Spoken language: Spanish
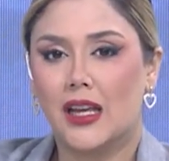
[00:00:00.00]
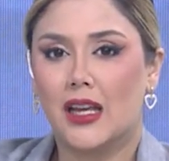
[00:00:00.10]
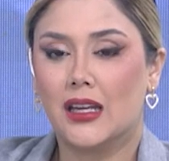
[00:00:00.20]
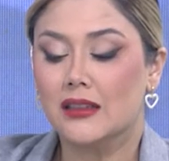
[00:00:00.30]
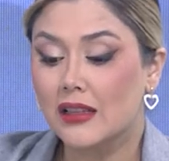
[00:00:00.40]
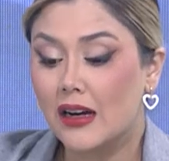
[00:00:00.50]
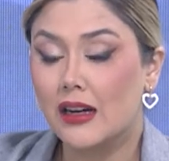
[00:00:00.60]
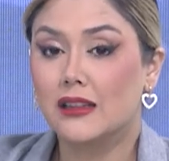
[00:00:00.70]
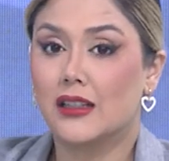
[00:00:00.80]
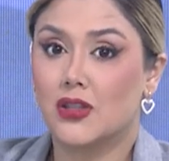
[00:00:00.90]
esta
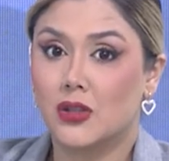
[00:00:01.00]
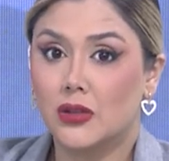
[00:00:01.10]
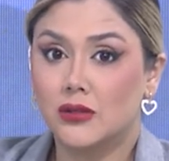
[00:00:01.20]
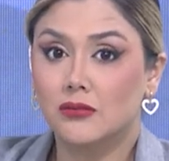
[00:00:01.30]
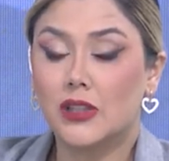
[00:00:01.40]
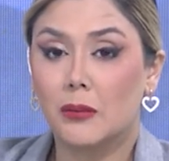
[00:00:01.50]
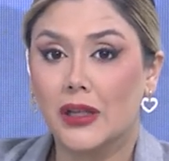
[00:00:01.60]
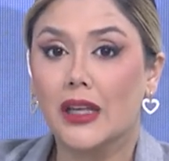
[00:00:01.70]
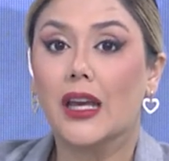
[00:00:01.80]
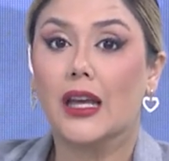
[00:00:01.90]
alteración
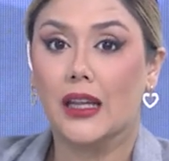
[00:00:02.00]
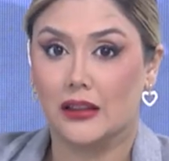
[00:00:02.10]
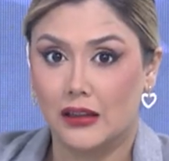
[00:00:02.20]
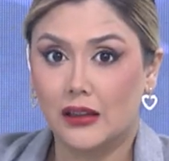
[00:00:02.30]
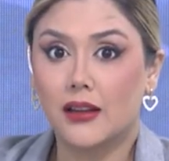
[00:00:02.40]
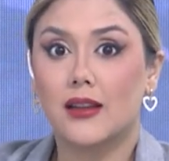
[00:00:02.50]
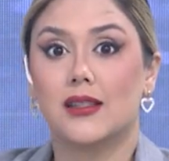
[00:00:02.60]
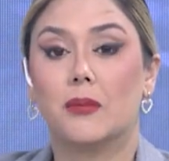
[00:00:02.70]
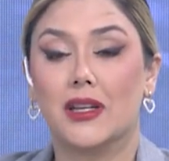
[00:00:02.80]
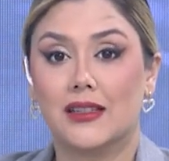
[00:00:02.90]
también genética que
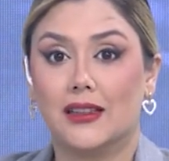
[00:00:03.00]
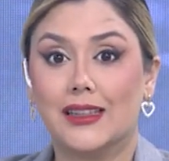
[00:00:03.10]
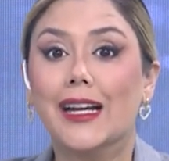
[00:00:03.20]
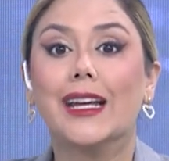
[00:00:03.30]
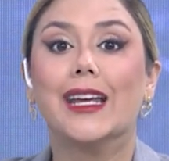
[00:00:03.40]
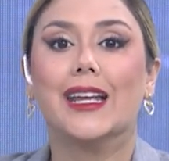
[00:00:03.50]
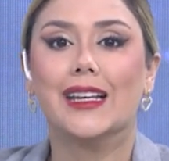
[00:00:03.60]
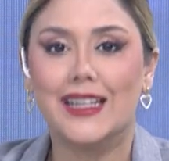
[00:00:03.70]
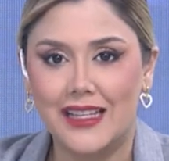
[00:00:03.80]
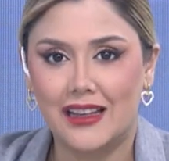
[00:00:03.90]
se presentan
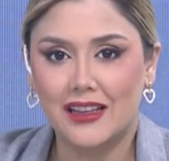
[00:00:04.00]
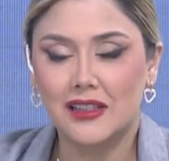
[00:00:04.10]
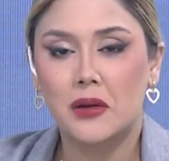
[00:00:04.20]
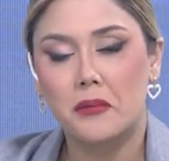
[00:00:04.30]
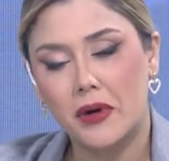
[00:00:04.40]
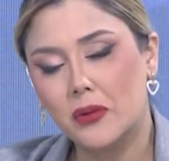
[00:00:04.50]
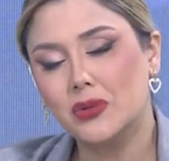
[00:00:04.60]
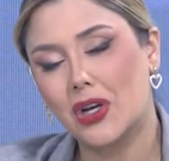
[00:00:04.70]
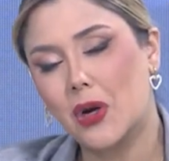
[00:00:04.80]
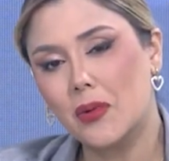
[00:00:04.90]
en niñas.
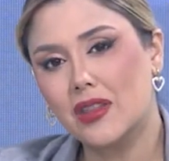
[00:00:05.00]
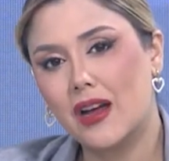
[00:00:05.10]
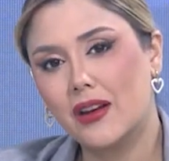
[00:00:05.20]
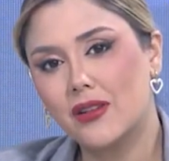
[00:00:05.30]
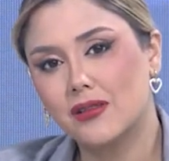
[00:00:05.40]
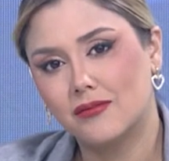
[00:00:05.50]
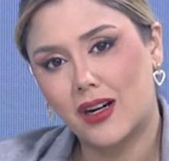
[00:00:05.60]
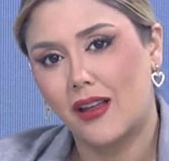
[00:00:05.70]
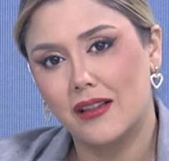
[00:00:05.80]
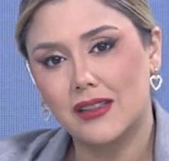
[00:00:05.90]
Preguntas, comentarios,
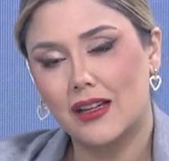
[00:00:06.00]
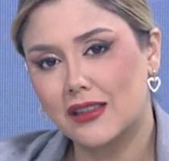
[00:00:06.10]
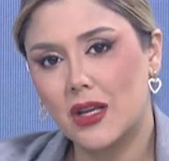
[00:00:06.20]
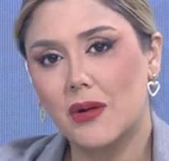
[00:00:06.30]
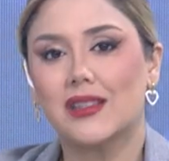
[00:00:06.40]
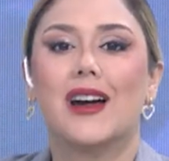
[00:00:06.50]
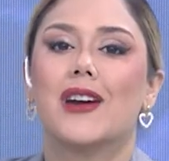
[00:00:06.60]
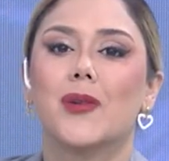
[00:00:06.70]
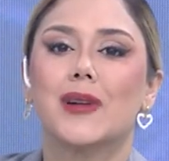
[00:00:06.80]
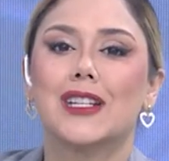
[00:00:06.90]
redes activas,
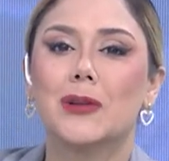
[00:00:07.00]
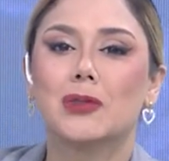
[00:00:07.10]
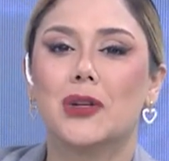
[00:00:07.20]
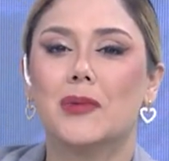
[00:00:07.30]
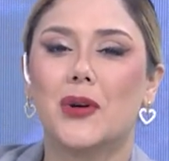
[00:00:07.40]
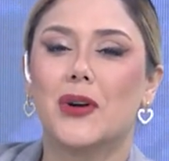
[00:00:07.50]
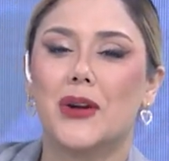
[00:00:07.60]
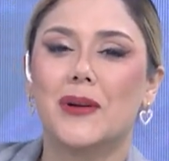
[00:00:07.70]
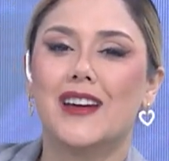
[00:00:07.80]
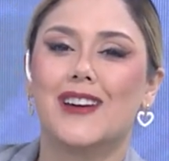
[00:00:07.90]
arroba salud-gb, quien
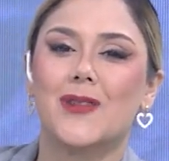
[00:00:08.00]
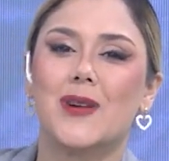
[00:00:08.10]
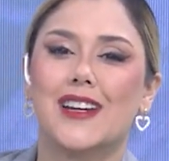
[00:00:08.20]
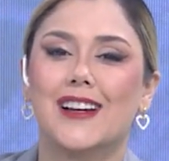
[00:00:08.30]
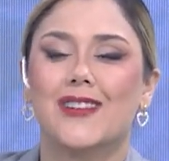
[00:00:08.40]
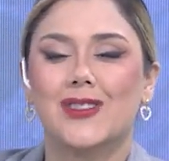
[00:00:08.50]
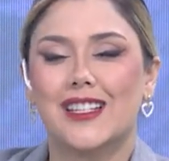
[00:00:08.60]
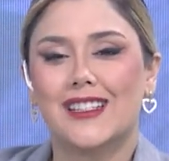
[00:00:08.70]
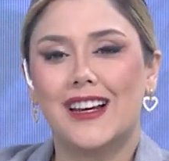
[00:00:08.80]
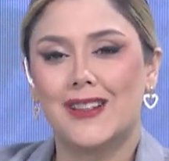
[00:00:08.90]
arroba
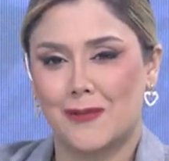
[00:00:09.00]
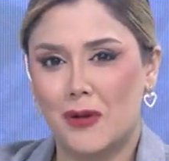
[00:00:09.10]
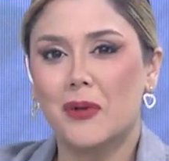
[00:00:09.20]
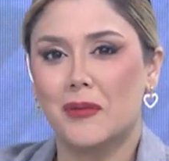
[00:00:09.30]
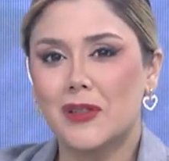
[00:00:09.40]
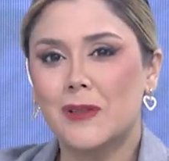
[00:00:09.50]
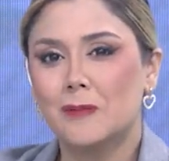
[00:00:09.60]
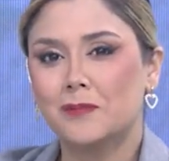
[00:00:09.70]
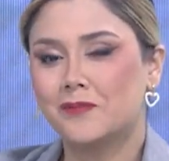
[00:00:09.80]
botas Salas. Volvemos.